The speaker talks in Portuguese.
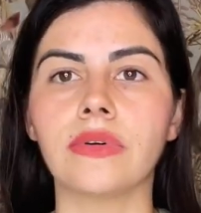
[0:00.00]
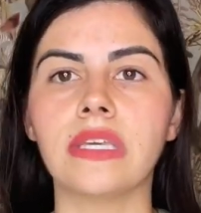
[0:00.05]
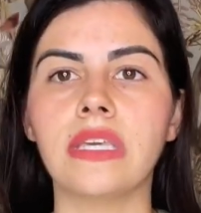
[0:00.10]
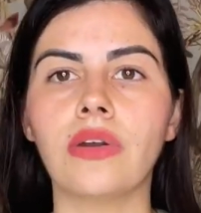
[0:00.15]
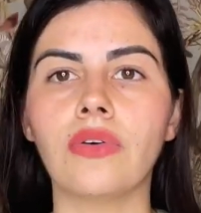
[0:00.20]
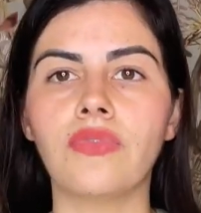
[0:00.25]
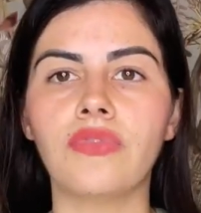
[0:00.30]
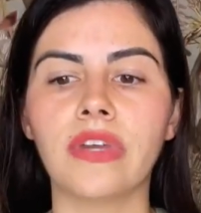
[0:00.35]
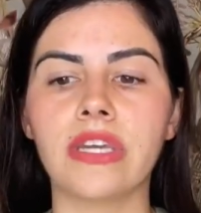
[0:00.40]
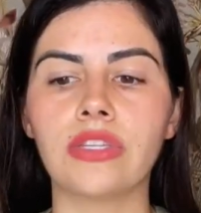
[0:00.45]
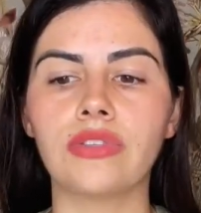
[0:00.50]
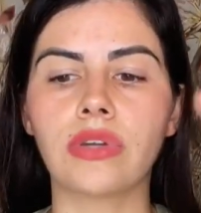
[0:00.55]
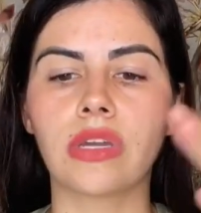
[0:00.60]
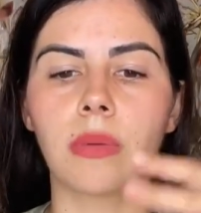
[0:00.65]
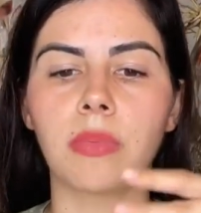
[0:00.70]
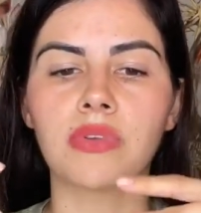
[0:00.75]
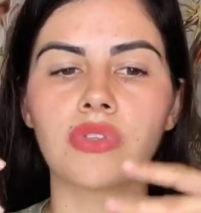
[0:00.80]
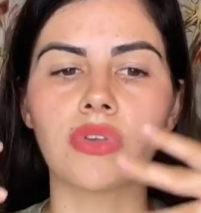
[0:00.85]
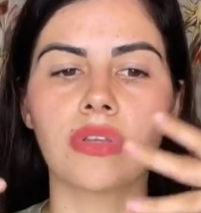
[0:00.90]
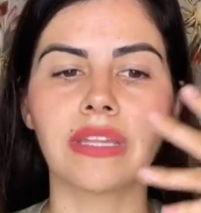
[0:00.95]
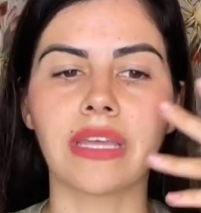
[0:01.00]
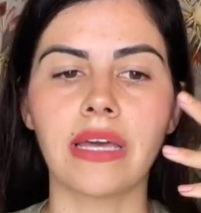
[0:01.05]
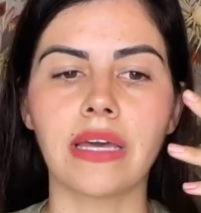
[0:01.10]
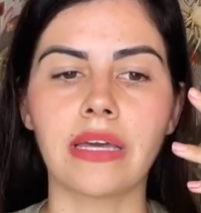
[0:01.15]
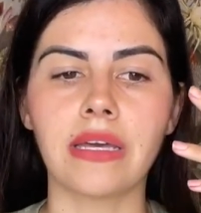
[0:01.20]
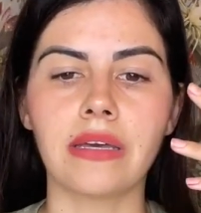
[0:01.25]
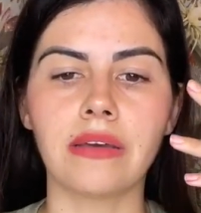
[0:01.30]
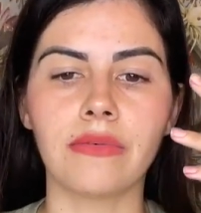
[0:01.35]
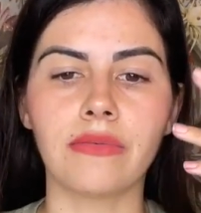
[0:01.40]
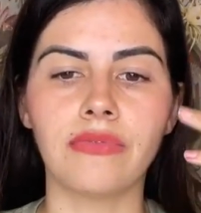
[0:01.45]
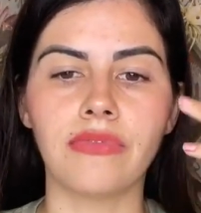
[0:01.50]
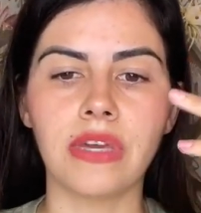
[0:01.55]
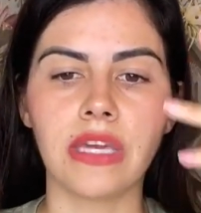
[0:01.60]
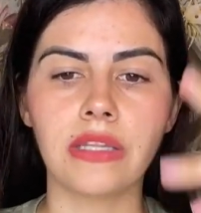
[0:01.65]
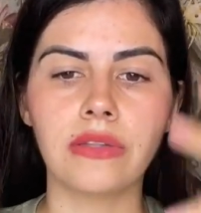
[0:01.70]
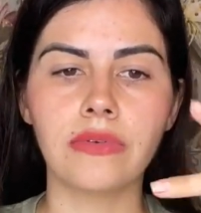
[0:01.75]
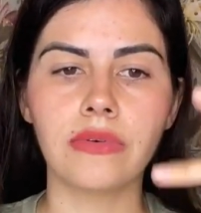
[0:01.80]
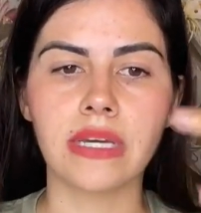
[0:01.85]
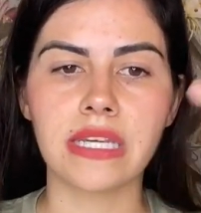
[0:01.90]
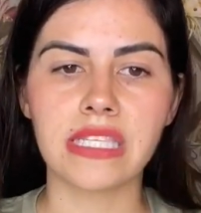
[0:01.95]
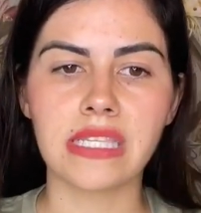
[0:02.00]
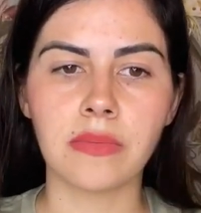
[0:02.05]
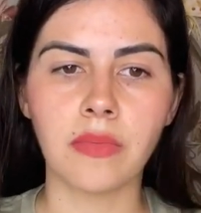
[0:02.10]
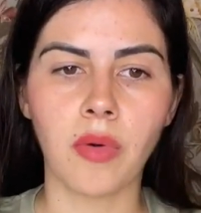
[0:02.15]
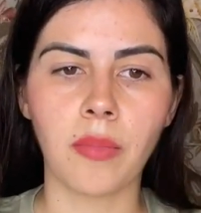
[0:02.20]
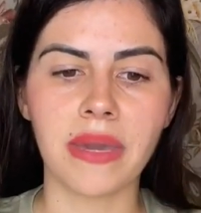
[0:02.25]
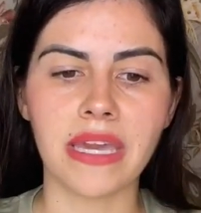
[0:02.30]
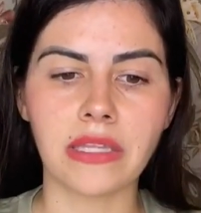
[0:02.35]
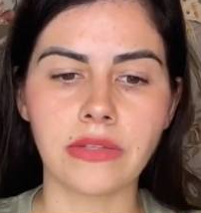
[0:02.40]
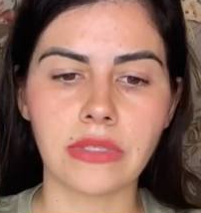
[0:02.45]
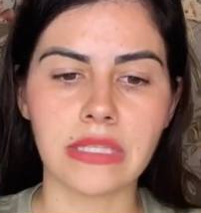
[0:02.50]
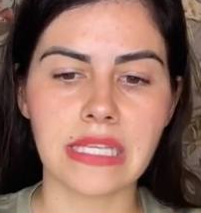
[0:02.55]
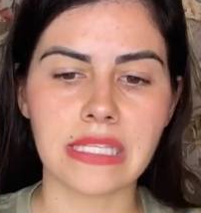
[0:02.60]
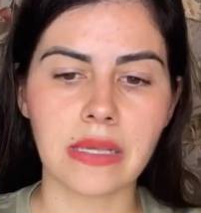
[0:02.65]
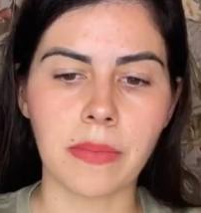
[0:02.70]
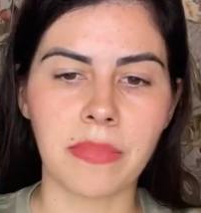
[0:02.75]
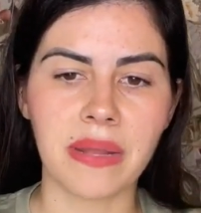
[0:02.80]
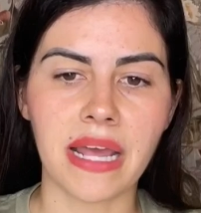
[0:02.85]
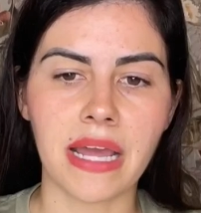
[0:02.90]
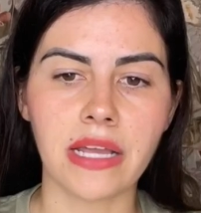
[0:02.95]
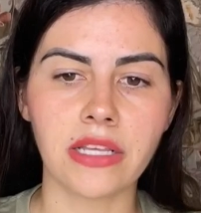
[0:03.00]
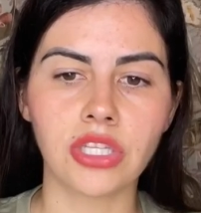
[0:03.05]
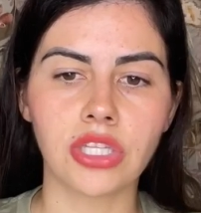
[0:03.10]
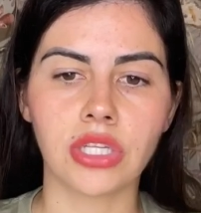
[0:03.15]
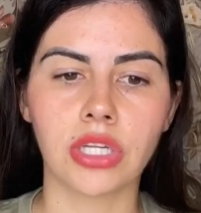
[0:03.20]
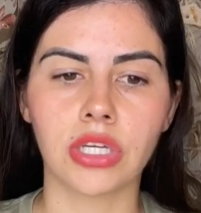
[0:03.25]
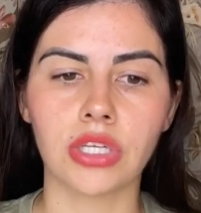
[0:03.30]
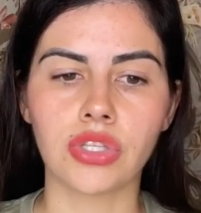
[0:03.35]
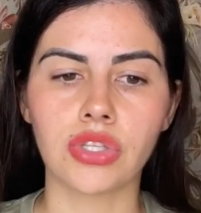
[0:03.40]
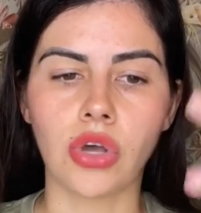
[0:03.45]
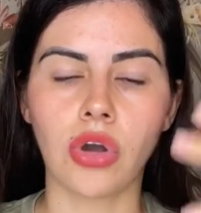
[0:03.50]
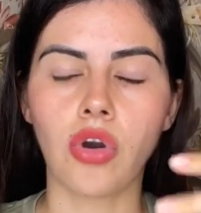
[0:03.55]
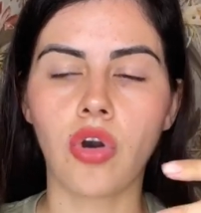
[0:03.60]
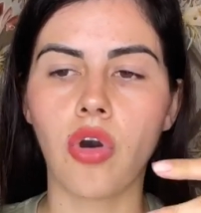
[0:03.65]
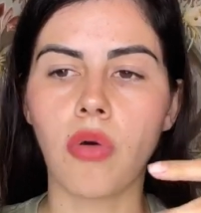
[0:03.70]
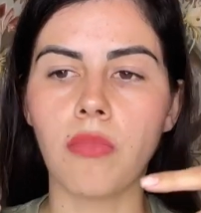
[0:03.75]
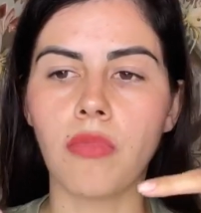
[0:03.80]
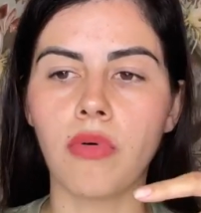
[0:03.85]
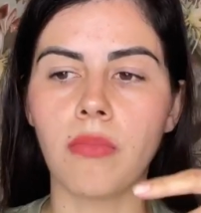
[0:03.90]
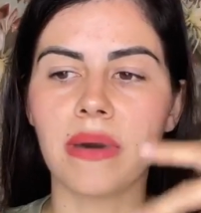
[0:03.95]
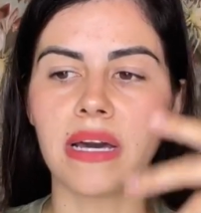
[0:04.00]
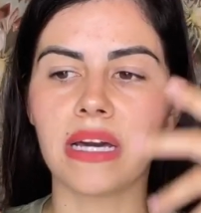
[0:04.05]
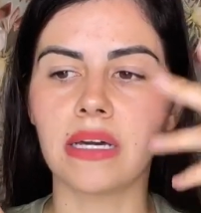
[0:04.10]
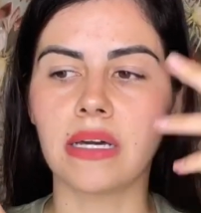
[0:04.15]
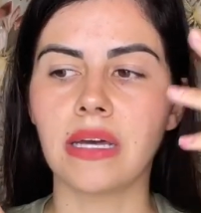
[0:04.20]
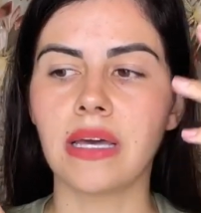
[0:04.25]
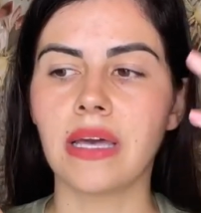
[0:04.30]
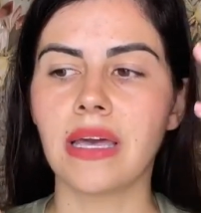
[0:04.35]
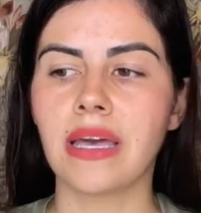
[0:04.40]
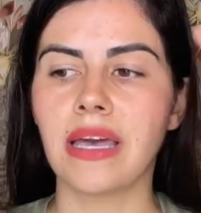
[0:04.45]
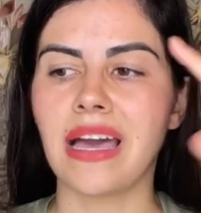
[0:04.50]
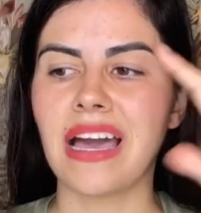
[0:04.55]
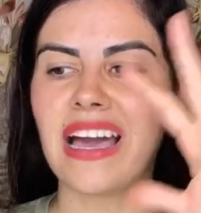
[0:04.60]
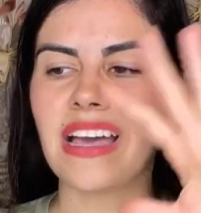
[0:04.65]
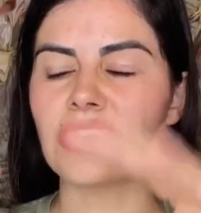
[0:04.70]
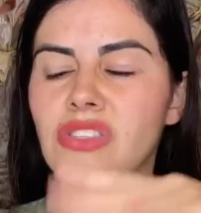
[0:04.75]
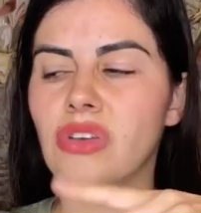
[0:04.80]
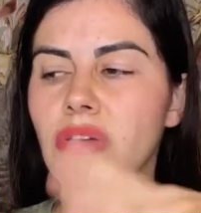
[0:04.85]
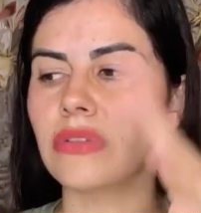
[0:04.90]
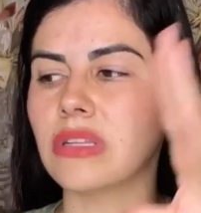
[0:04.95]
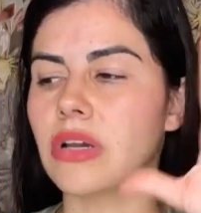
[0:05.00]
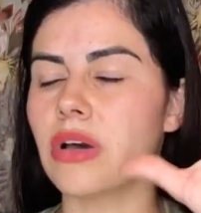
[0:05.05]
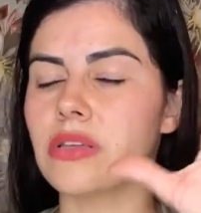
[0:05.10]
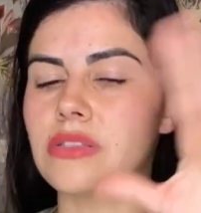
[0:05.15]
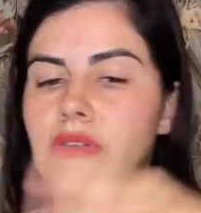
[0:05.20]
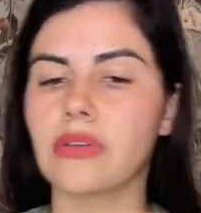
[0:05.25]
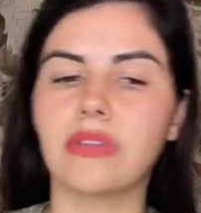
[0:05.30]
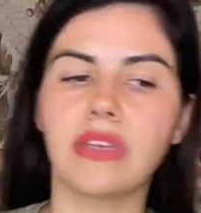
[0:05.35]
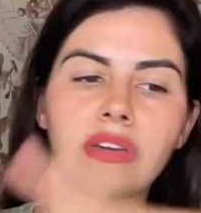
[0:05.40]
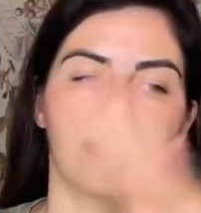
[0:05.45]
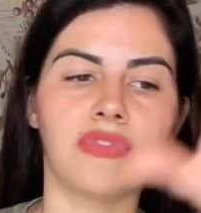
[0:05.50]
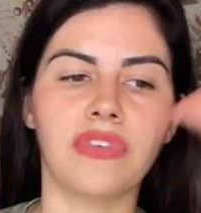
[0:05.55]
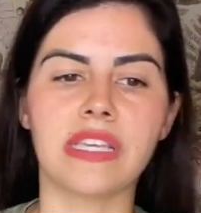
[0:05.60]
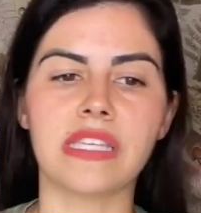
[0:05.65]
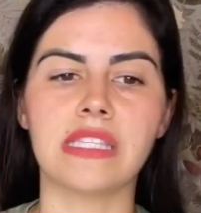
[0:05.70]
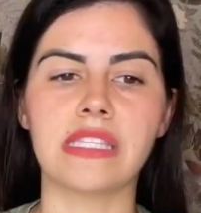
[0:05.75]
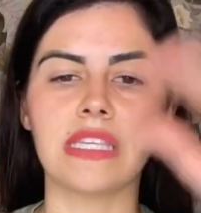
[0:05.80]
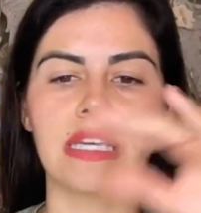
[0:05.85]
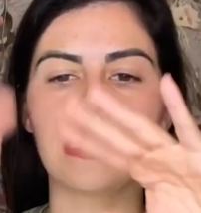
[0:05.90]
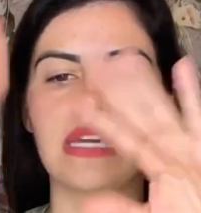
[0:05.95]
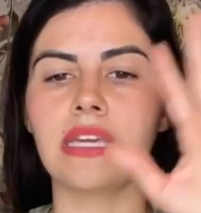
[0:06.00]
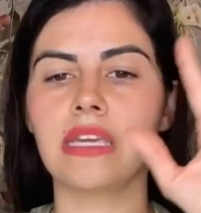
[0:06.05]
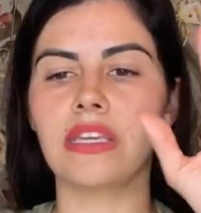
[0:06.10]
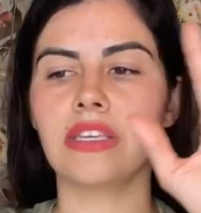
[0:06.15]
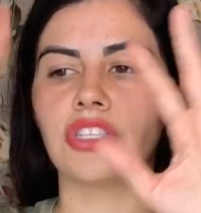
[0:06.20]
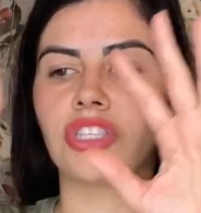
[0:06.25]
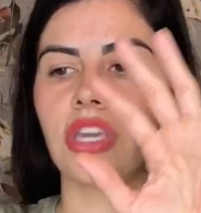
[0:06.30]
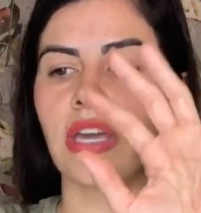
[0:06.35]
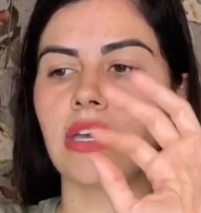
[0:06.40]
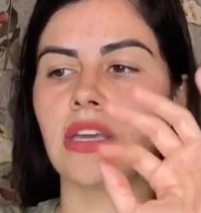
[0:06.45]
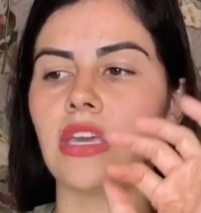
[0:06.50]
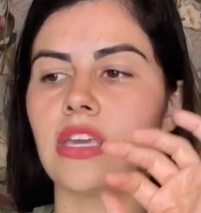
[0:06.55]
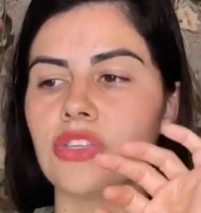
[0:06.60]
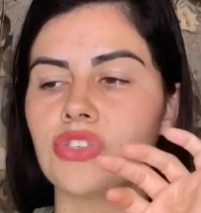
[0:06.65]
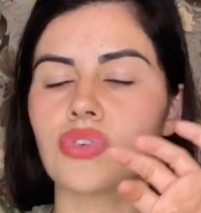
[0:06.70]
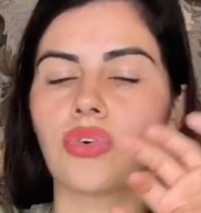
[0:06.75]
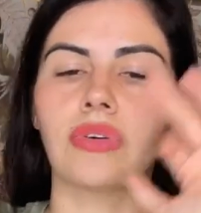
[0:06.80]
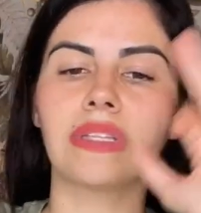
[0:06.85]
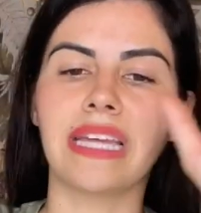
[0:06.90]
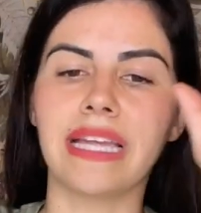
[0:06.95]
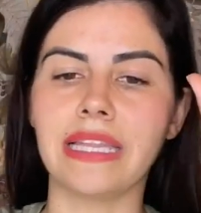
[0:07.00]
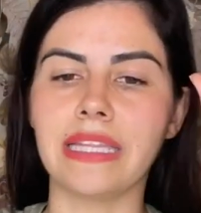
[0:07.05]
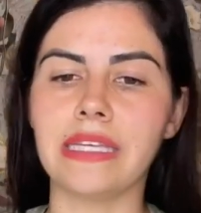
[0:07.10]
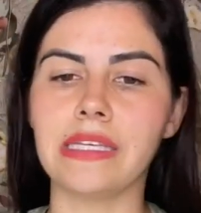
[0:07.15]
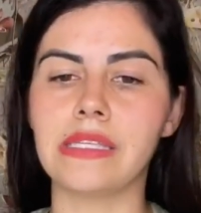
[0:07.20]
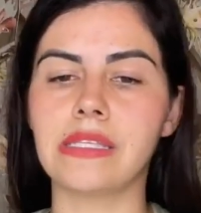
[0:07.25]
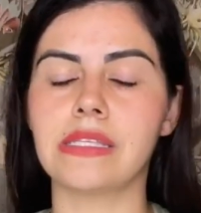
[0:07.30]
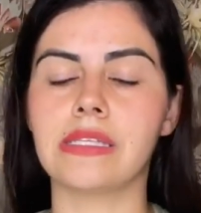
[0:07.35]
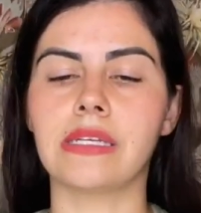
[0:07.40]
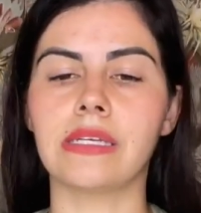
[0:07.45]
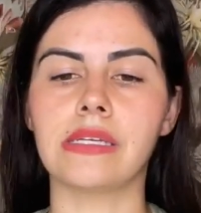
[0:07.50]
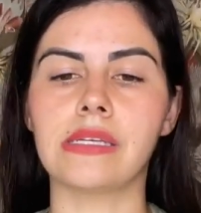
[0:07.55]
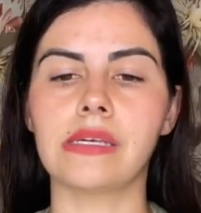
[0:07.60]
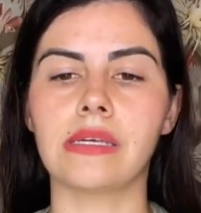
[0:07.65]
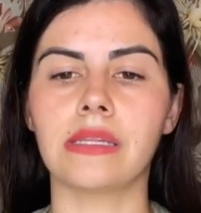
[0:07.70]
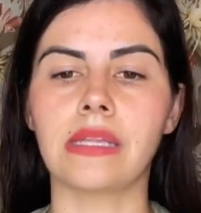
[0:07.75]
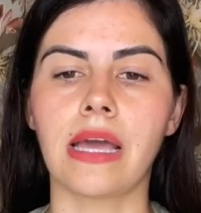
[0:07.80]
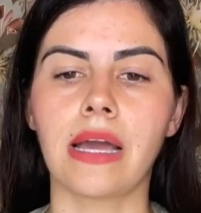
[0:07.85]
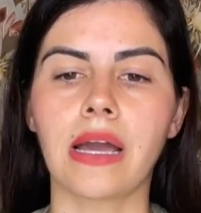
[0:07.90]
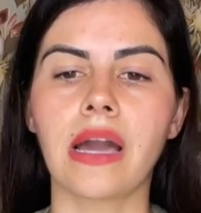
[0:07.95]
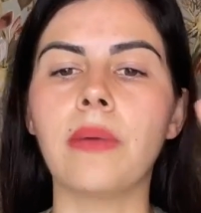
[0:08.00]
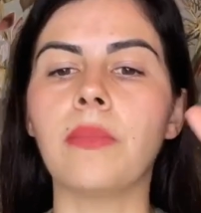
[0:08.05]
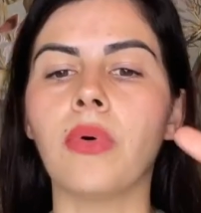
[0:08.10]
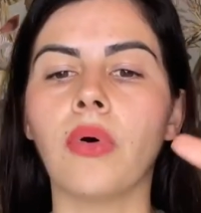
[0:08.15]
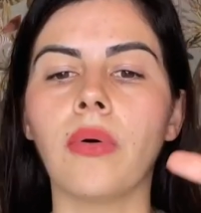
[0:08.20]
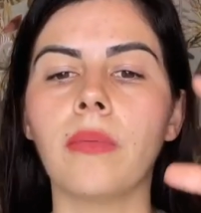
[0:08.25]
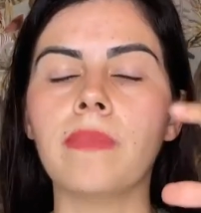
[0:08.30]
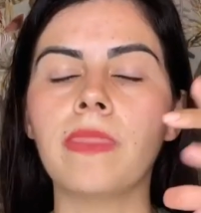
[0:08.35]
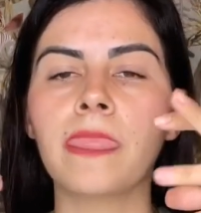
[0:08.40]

E eu vejo que a pessoa tá vendo esse momento dessa prática só como uma, ah, só um negócio que eu tenho que fazer e te arriscou da lista, tá, acabou